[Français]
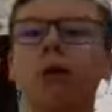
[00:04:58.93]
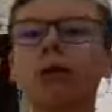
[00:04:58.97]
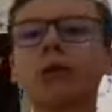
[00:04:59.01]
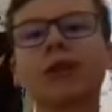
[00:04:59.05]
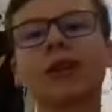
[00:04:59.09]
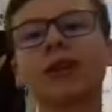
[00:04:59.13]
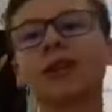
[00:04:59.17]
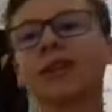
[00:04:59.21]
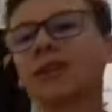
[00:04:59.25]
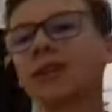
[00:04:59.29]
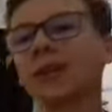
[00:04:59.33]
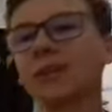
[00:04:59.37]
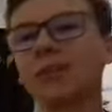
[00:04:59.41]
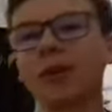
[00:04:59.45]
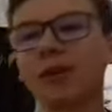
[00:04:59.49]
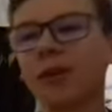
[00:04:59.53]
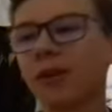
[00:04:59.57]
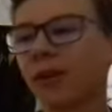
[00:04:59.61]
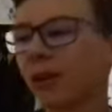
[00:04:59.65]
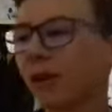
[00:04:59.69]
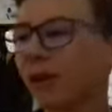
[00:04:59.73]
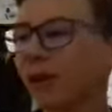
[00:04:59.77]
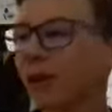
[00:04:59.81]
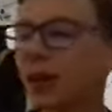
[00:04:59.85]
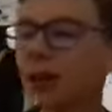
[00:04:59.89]
Oh, Drax, c'est
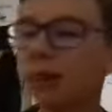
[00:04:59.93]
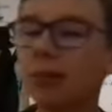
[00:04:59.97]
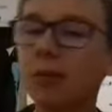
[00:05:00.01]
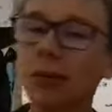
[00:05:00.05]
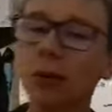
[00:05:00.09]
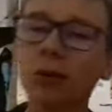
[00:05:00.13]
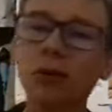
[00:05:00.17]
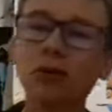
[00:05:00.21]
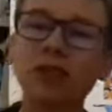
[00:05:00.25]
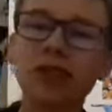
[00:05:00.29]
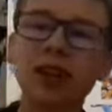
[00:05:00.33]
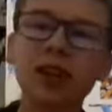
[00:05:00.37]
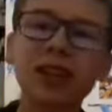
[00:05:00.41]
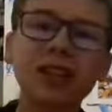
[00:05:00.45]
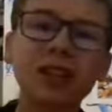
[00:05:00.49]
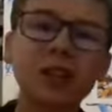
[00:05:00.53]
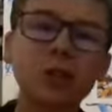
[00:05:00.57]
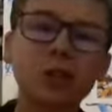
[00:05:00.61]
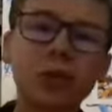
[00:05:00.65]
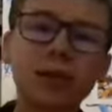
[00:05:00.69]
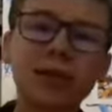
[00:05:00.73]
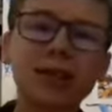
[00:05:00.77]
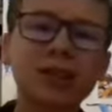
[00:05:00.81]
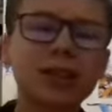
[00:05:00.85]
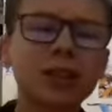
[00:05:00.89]
meilleur. Mais par contre, Drax,
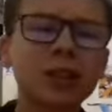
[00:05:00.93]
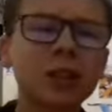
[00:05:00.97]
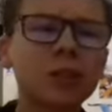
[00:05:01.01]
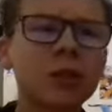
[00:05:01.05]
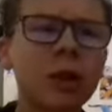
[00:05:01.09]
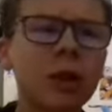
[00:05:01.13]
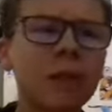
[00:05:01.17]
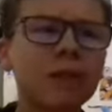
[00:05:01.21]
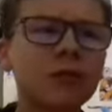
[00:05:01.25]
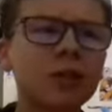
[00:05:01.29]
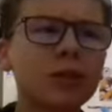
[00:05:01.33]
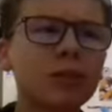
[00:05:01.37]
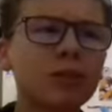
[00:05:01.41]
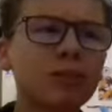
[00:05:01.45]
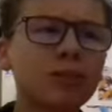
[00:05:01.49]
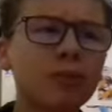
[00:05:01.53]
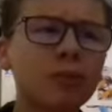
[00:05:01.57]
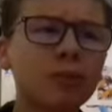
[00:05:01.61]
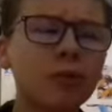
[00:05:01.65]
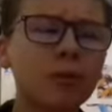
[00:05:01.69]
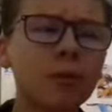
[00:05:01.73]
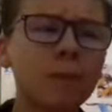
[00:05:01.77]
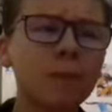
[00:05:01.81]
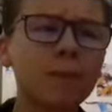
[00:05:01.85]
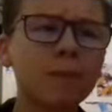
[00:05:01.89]
il est un petit
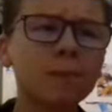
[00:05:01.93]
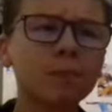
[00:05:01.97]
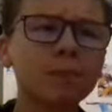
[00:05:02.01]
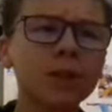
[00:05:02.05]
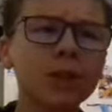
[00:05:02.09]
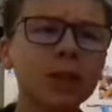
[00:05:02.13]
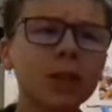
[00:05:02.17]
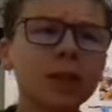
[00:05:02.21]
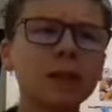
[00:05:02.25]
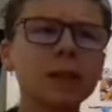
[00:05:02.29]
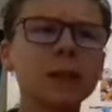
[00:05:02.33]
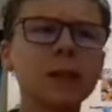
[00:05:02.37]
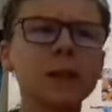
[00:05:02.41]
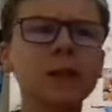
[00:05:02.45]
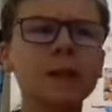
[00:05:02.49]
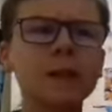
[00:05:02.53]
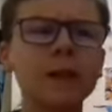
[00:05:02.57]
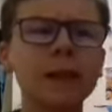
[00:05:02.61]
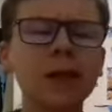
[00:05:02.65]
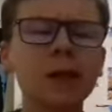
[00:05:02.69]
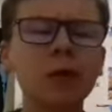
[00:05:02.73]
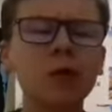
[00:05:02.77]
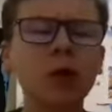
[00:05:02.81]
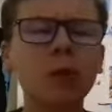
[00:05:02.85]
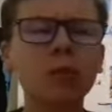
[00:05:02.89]
peu
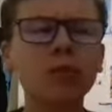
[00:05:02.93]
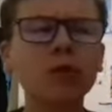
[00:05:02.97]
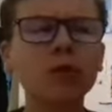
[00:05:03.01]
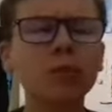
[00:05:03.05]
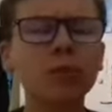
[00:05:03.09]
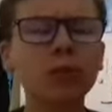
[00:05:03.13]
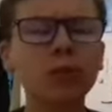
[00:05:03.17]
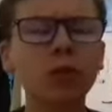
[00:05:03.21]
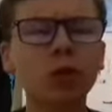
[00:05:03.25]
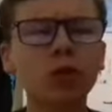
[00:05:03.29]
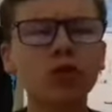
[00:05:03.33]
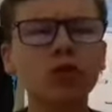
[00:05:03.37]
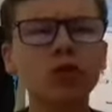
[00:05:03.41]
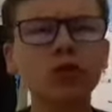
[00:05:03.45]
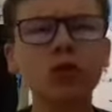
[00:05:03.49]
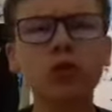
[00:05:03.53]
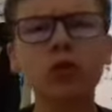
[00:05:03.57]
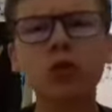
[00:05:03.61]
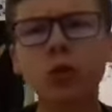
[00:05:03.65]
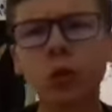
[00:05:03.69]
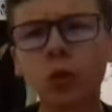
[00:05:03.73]
il est un petit peu rendu